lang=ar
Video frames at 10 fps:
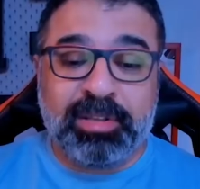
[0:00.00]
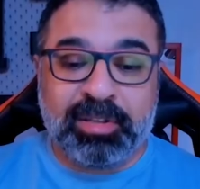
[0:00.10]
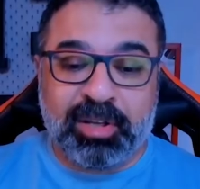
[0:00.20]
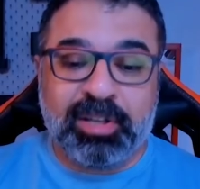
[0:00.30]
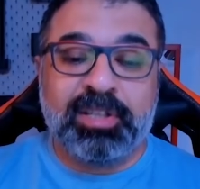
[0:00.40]

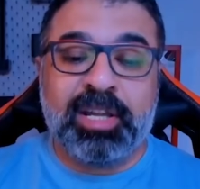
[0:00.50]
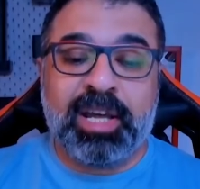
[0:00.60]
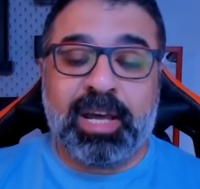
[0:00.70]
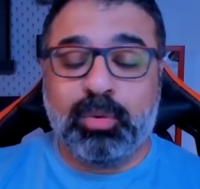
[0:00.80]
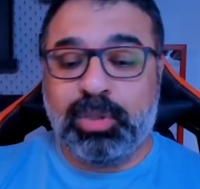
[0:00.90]
النهاردة
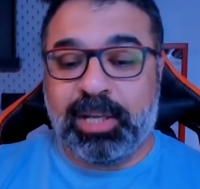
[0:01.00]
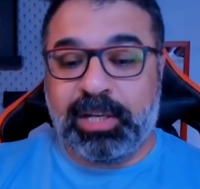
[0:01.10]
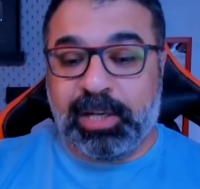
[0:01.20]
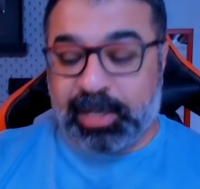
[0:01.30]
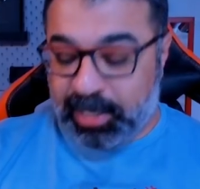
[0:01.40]
عودة
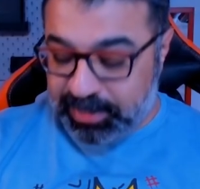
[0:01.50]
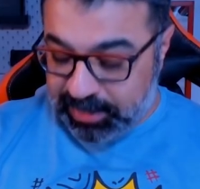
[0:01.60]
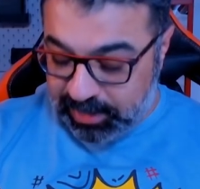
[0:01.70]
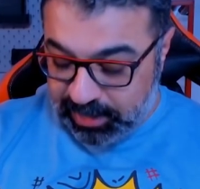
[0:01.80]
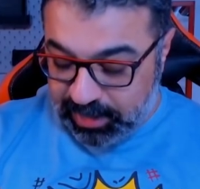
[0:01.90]

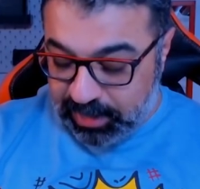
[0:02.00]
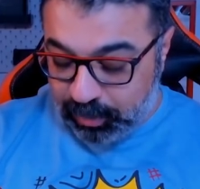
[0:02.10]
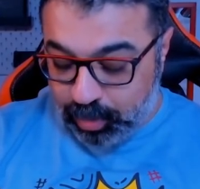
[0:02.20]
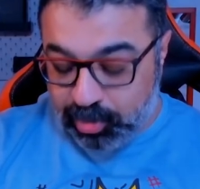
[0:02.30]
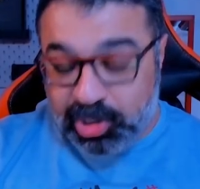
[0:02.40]
للكلاسيكيات
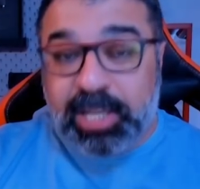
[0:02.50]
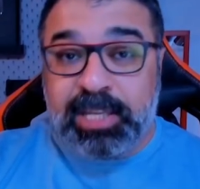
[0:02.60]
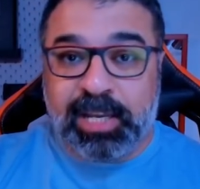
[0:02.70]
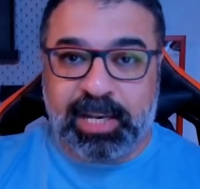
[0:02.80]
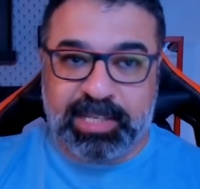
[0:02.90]
ومش
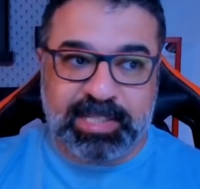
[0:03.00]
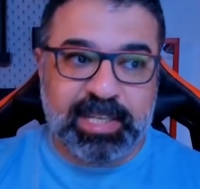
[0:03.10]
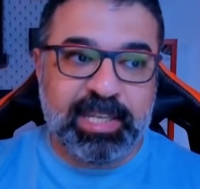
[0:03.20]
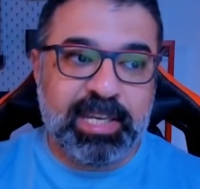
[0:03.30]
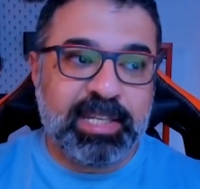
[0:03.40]
أي
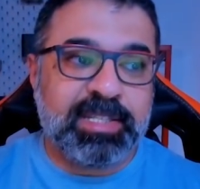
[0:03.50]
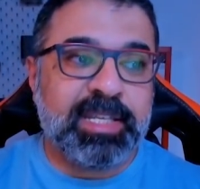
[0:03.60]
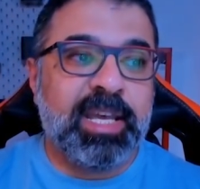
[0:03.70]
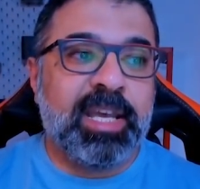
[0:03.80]
كلاسيكيات